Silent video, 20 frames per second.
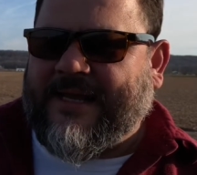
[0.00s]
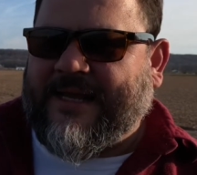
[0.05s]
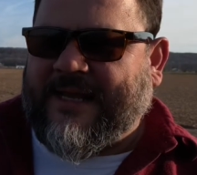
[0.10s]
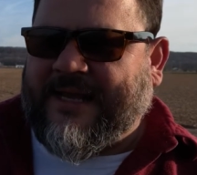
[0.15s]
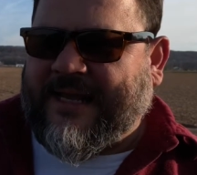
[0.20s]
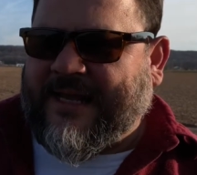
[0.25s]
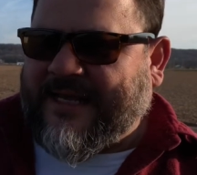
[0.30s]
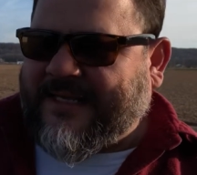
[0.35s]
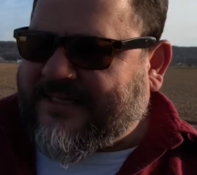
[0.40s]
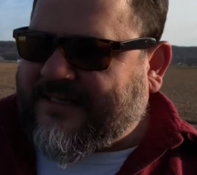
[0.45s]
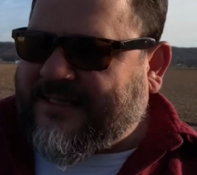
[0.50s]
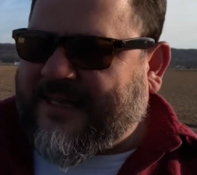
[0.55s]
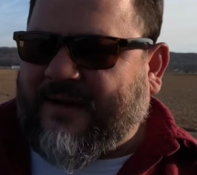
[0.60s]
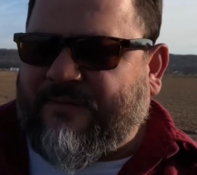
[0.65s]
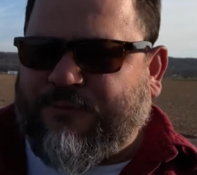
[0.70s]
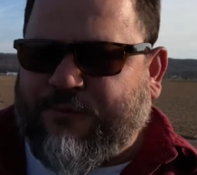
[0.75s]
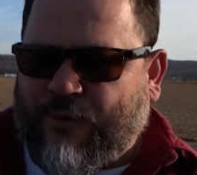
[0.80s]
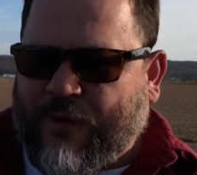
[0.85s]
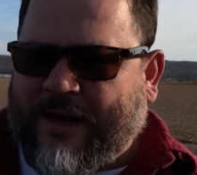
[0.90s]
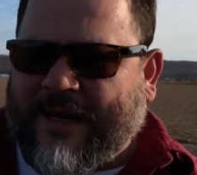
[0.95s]
esta
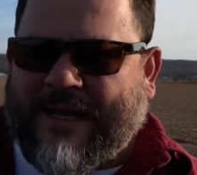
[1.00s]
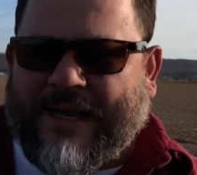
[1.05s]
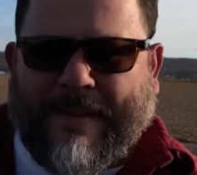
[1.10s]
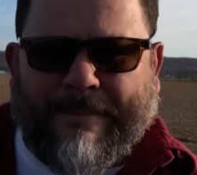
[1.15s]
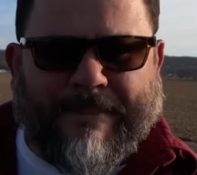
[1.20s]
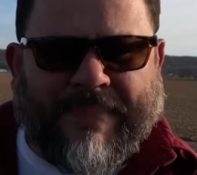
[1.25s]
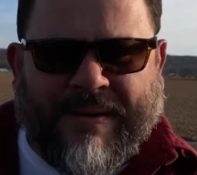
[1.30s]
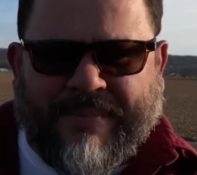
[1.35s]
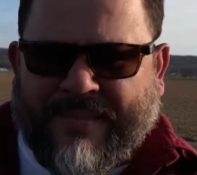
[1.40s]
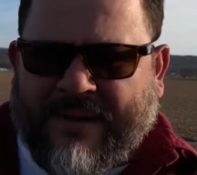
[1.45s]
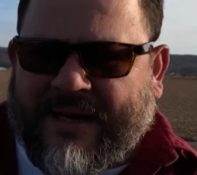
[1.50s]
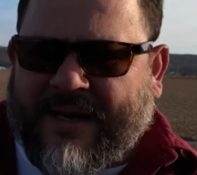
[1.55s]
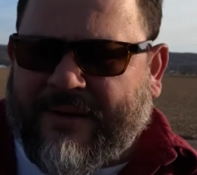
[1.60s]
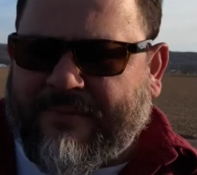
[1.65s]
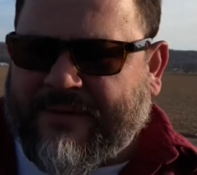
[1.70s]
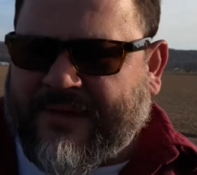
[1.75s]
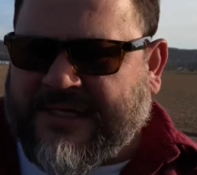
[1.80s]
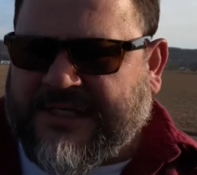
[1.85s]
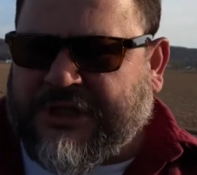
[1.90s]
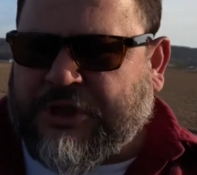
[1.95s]
fue la primera
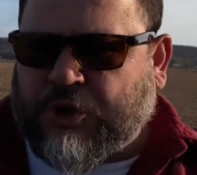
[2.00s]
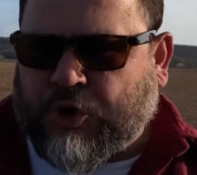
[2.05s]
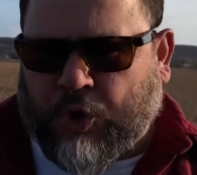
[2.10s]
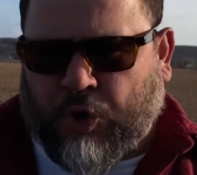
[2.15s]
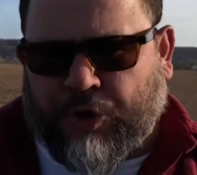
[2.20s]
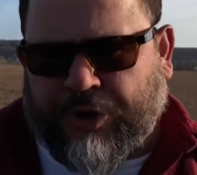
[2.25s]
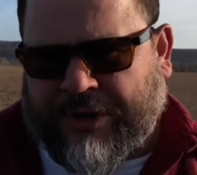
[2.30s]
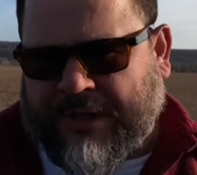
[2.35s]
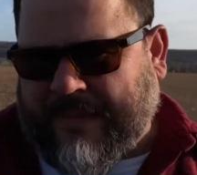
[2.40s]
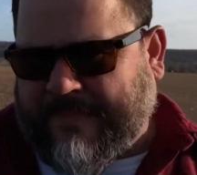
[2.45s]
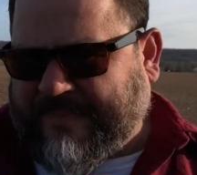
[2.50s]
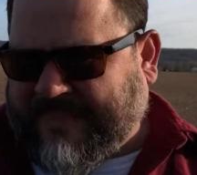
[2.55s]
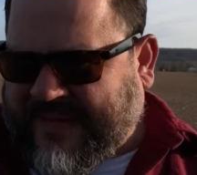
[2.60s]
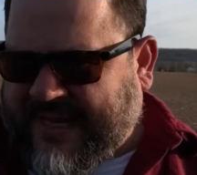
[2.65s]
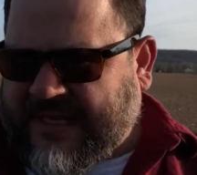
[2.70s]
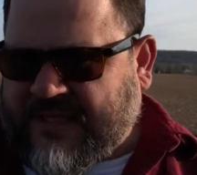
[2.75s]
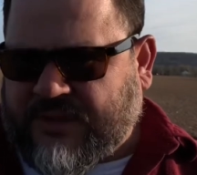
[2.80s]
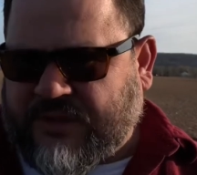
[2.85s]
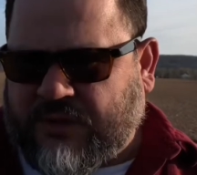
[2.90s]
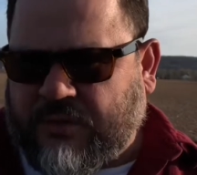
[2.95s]
vez donde
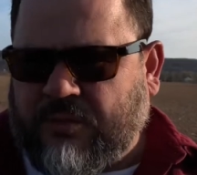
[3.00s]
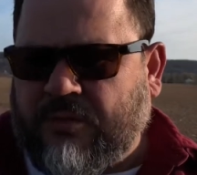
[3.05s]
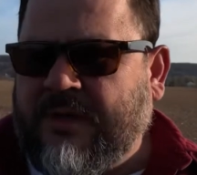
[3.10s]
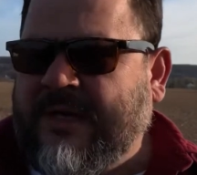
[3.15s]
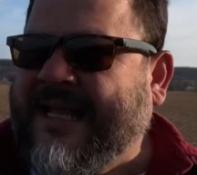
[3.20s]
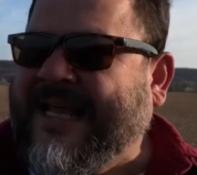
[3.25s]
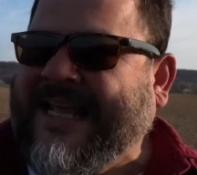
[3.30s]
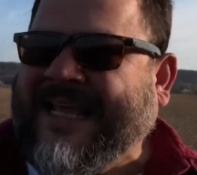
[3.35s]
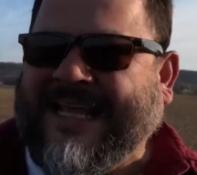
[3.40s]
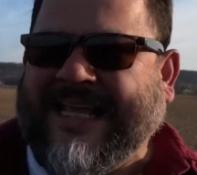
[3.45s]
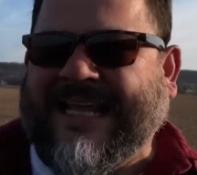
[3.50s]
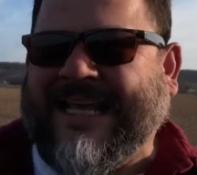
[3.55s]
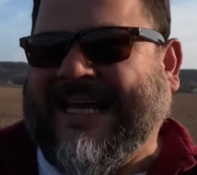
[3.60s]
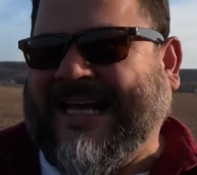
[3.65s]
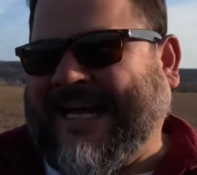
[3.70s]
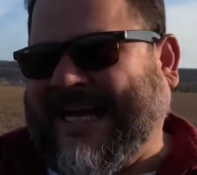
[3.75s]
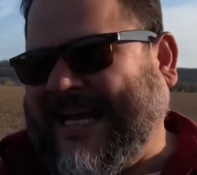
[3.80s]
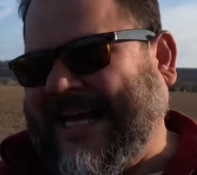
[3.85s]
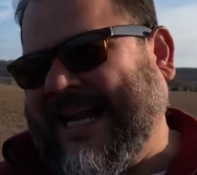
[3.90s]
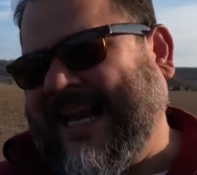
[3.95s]
pienso y
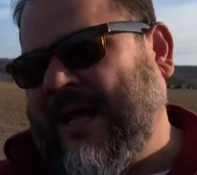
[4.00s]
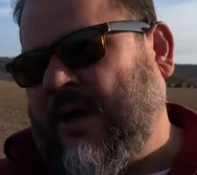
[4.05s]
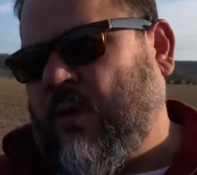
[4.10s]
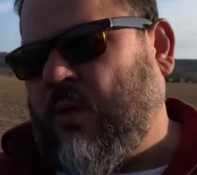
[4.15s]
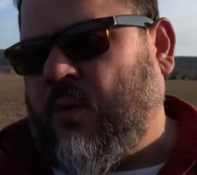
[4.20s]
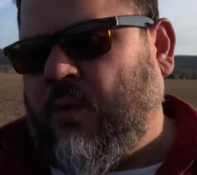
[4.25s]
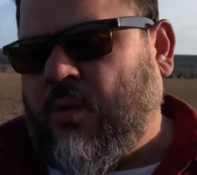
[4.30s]
creo